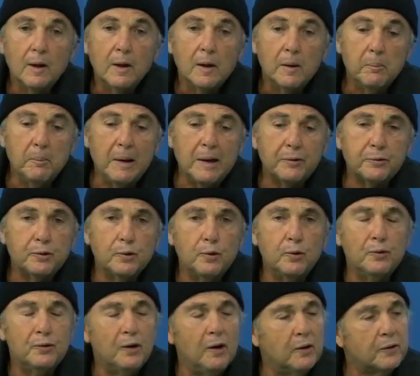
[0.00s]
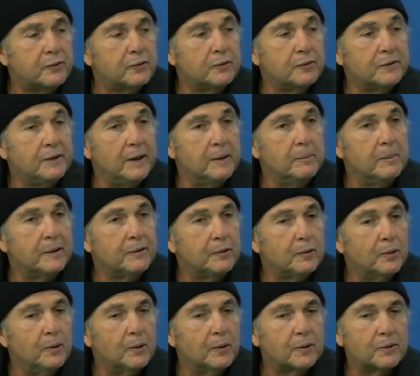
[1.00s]
Mas o nosso tema de
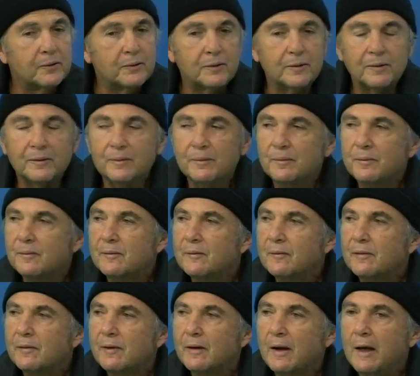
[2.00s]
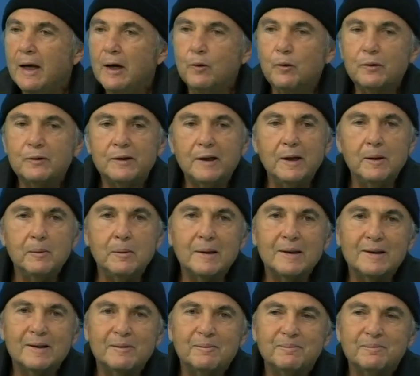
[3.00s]
hoje é um
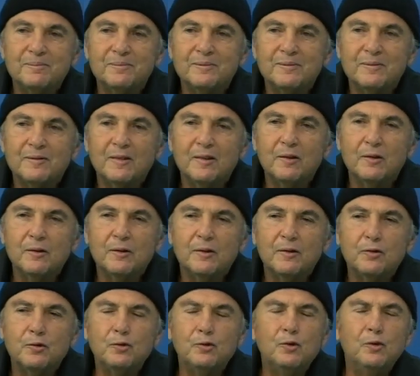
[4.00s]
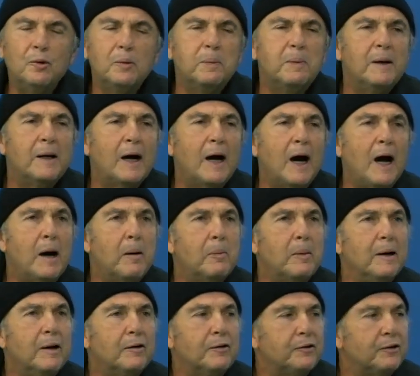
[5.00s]
tema super
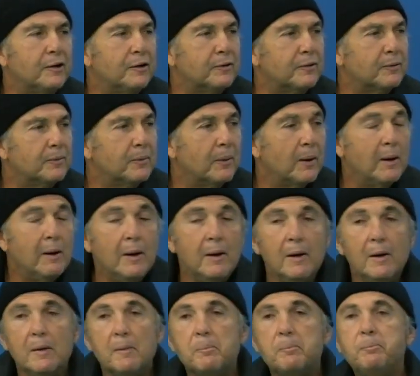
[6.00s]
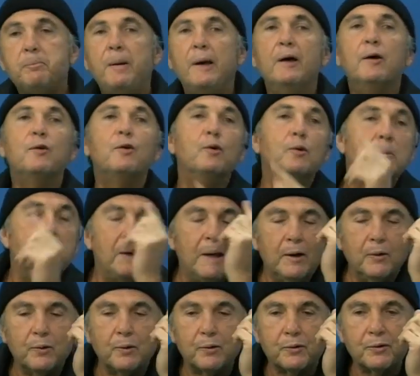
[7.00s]
abrangente. Pelo
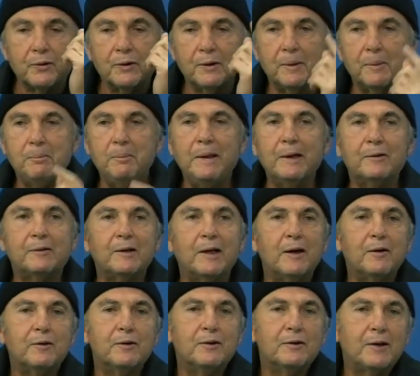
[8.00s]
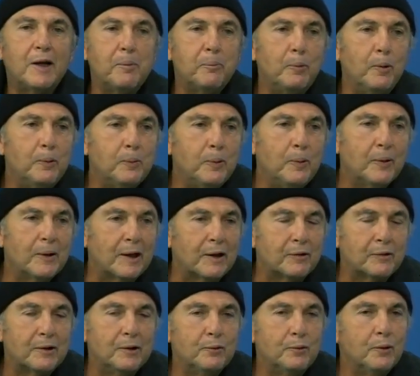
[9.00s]
menos metade da
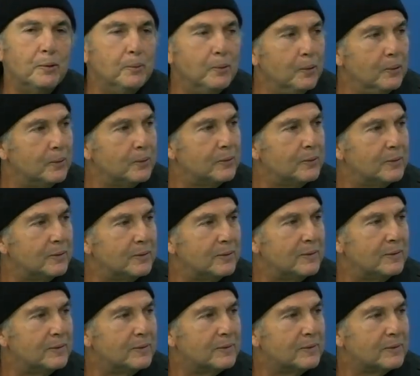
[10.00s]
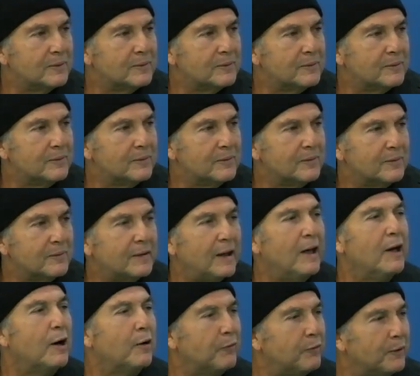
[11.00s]
população no mundo
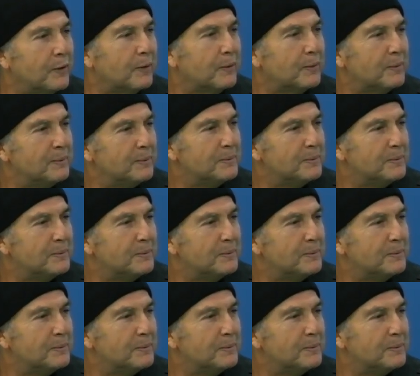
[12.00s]
tem a ver.